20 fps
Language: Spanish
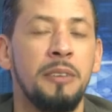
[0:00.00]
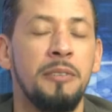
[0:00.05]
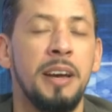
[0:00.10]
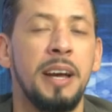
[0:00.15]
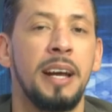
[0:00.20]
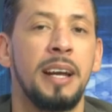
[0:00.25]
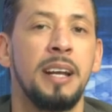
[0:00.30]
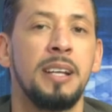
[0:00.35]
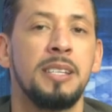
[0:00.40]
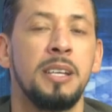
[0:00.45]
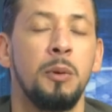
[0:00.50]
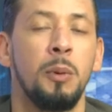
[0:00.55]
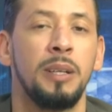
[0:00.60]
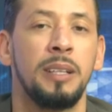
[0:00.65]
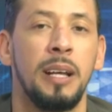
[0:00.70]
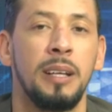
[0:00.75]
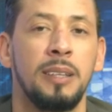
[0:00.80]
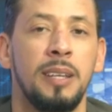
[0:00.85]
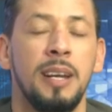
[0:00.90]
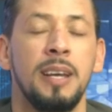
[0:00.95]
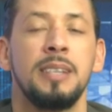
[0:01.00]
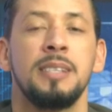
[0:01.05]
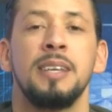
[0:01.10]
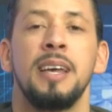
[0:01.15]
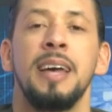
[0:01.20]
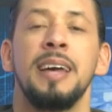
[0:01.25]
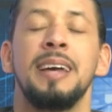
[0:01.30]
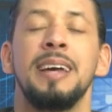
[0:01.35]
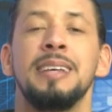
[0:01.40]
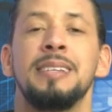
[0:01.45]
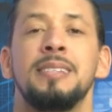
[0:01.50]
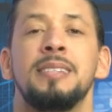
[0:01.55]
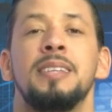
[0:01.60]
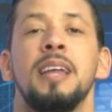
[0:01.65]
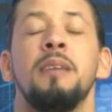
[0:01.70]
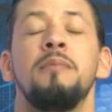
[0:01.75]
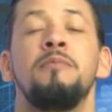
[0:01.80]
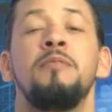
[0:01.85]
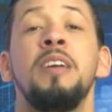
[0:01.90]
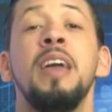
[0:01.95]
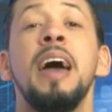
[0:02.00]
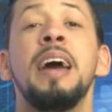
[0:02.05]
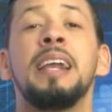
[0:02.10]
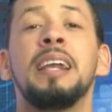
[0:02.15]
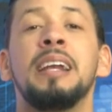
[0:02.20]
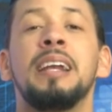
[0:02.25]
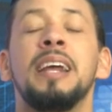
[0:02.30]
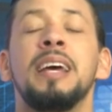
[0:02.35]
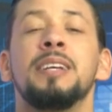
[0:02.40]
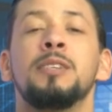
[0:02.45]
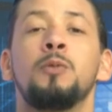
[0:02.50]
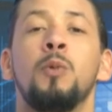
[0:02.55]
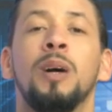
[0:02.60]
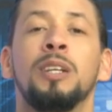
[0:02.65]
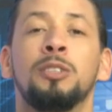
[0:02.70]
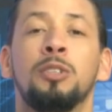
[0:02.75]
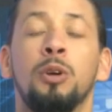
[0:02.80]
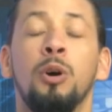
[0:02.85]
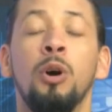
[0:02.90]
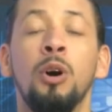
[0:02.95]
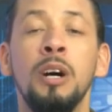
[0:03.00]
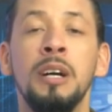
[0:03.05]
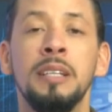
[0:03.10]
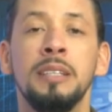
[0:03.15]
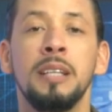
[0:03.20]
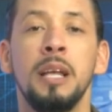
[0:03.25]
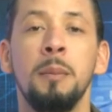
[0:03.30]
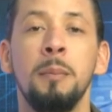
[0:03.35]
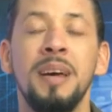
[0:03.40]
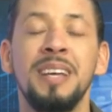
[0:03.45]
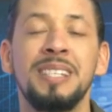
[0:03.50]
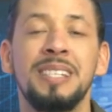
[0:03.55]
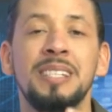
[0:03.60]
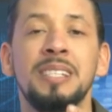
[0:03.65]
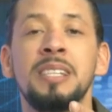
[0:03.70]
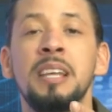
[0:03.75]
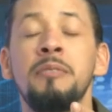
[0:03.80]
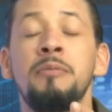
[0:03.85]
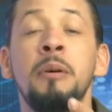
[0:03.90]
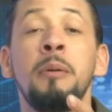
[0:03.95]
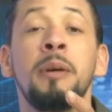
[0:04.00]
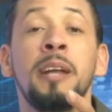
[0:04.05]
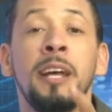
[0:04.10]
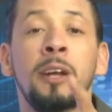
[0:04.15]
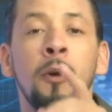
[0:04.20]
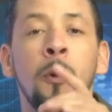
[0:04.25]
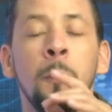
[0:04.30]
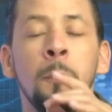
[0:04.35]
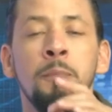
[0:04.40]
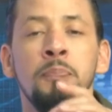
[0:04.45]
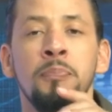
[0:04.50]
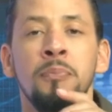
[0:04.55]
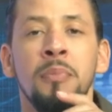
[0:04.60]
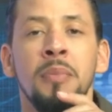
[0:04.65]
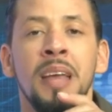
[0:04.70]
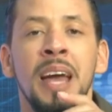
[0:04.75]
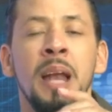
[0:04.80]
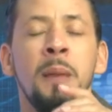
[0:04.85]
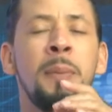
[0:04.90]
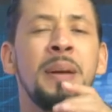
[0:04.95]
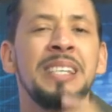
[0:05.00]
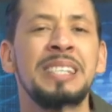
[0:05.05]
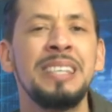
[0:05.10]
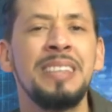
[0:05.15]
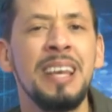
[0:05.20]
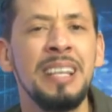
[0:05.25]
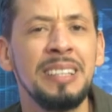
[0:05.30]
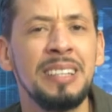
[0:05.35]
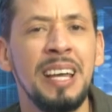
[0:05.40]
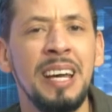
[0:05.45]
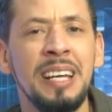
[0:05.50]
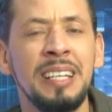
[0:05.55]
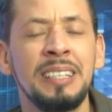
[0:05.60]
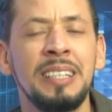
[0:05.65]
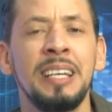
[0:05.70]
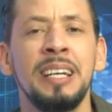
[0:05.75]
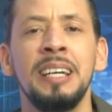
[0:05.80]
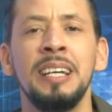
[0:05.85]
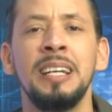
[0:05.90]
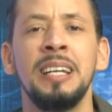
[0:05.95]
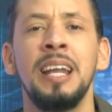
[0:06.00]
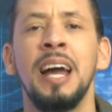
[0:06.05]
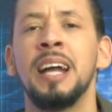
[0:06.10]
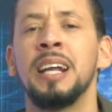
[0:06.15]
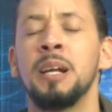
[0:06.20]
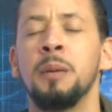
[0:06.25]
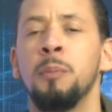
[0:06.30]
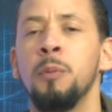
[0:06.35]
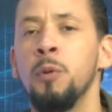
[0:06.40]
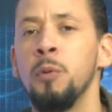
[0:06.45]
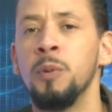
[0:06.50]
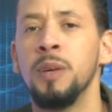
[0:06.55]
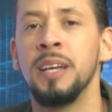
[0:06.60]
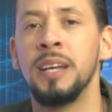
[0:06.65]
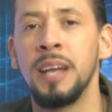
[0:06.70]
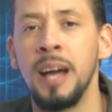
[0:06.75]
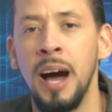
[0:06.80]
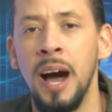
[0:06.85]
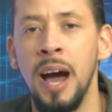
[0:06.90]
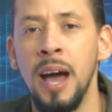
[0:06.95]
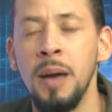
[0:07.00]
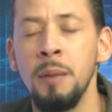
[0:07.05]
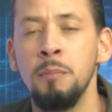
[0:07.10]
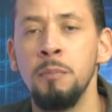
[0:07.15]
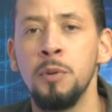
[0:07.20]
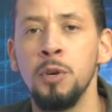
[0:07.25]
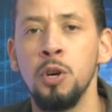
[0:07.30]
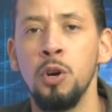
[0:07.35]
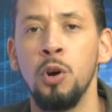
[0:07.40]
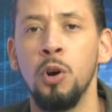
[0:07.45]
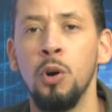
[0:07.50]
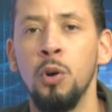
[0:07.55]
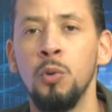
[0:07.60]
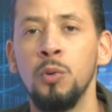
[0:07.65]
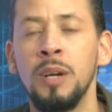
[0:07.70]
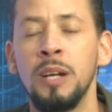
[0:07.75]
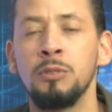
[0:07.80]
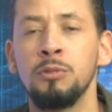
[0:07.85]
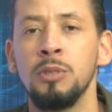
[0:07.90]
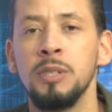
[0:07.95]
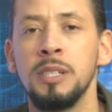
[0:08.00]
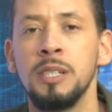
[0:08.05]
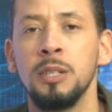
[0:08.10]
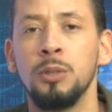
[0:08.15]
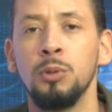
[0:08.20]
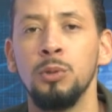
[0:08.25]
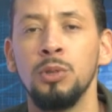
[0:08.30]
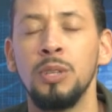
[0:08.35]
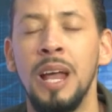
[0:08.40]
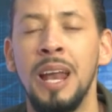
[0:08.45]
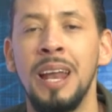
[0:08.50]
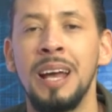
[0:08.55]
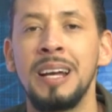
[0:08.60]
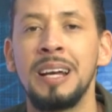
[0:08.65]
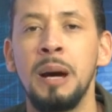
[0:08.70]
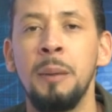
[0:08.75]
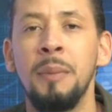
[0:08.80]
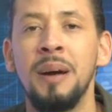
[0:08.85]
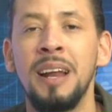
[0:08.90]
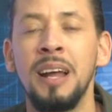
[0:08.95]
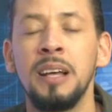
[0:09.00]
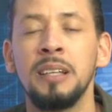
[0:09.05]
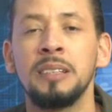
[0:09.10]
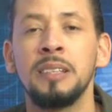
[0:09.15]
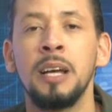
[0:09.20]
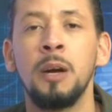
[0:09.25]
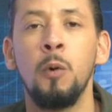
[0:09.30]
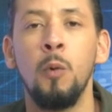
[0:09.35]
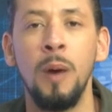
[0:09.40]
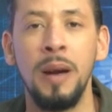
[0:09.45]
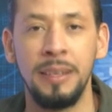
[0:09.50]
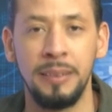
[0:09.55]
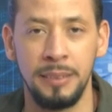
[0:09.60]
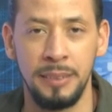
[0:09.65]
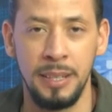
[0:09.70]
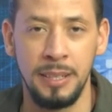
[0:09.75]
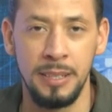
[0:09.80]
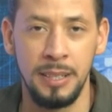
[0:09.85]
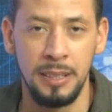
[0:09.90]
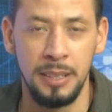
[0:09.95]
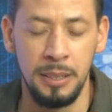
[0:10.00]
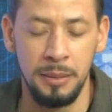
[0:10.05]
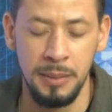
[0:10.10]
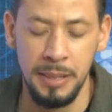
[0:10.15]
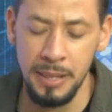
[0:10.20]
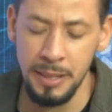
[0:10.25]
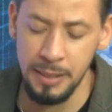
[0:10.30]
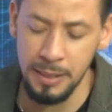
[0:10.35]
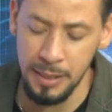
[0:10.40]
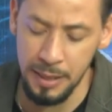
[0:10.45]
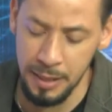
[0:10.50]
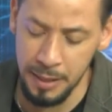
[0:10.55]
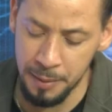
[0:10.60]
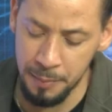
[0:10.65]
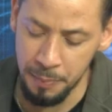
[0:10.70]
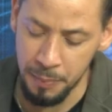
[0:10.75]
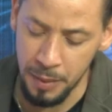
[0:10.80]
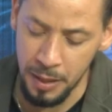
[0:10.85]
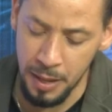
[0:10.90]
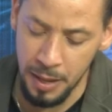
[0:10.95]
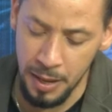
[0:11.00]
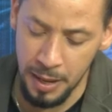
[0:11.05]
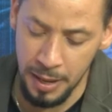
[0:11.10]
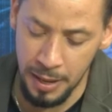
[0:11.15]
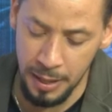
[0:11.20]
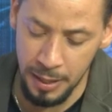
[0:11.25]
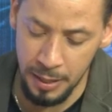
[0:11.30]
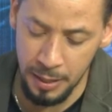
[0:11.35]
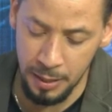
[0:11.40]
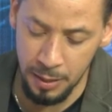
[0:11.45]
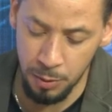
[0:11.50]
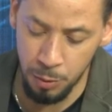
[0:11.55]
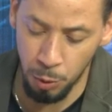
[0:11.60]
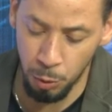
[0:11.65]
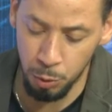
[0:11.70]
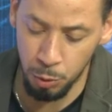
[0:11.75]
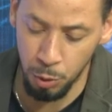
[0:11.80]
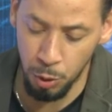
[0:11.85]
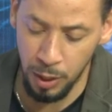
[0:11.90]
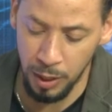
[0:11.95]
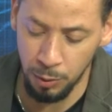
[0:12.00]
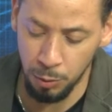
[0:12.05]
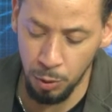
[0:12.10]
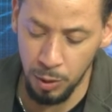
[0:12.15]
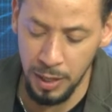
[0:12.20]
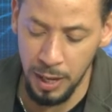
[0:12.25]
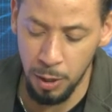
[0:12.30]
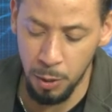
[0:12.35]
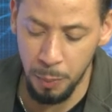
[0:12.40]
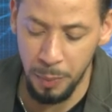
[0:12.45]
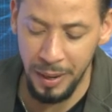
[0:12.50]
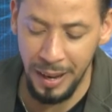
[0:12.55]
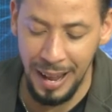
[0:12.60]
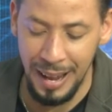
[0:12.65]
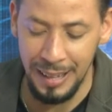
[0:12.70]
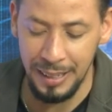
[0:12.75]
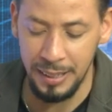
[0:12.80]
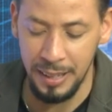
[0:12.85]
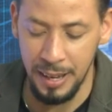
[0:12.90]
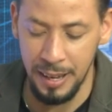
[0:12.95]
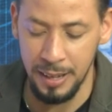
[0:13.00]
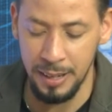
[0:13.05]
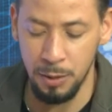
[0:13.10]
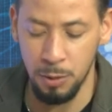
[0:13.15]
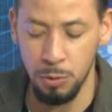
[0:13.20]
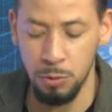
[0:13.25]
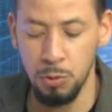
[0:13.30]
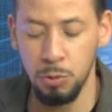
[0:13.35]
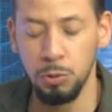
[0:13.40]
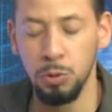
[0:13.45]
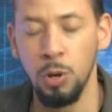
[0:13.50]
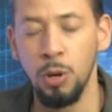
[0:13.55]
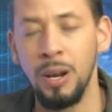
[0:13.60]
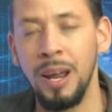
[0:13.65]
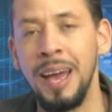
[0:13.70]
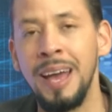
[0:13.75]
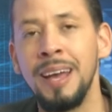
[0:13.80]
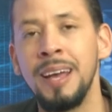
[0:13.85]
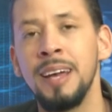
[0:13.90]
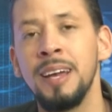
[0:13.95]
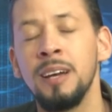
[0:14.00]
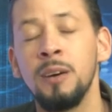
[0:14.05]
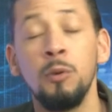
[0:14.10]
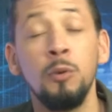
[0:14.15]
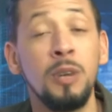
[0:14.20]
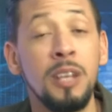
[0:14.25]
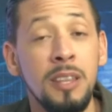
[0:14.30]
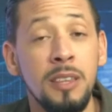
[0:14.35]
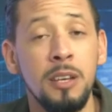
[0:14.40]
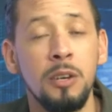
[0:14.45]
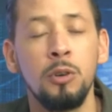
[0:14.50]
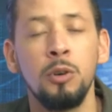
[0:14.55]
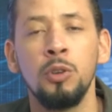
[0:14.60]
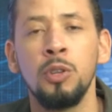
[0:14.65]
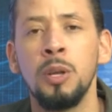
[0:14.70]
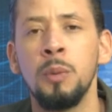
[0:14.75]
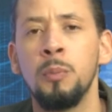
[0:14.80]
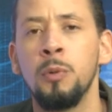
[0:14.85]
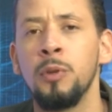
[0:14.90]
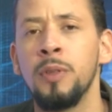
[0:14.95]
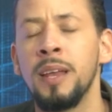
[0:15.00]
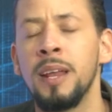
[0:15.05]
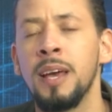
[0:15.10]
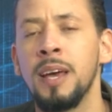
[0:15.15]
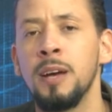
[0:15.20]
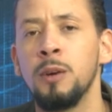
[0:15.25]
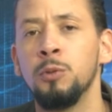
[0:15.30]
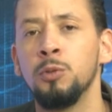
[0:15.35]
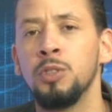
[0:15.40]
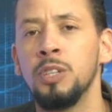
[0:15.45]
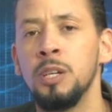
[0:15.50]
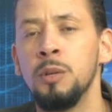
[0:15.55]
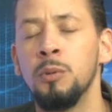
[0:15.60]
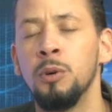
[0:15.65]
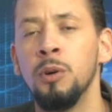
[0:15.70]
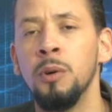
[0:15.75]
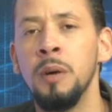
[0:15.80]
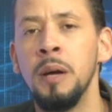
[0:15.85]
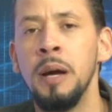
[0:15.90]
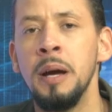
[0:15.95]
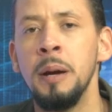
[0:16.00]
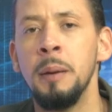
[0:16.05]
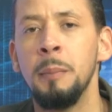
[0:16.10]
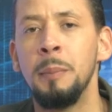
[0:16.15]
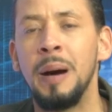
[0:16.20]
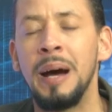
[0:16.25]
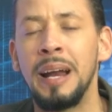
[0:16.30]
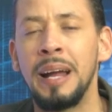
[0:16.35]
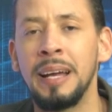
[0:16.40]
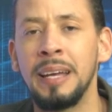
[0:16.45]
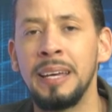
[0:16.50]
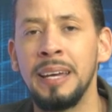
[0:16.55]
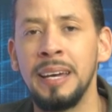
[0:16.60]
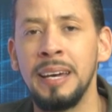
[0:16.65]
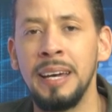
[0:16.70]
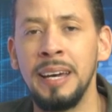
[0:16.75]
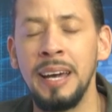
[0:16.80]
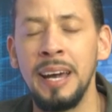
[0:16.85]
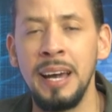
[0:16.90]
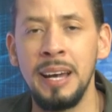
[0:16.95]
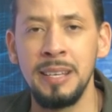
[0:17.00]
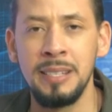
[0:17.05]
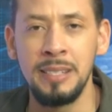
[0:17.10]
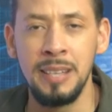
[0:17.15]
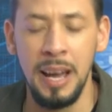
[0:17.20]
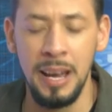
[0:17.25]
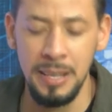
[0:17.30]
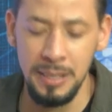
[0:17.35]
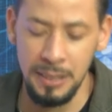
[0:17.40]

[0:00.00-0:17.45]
TV, Canal 53, en este viernes 4 del mes de febrero. El presidente de la República envió una solicitud a la Cámara de Cuentas a través del doctor Antoliano Peralta, el consultor eh, jurídico del Poder Ejecutivo, para que esta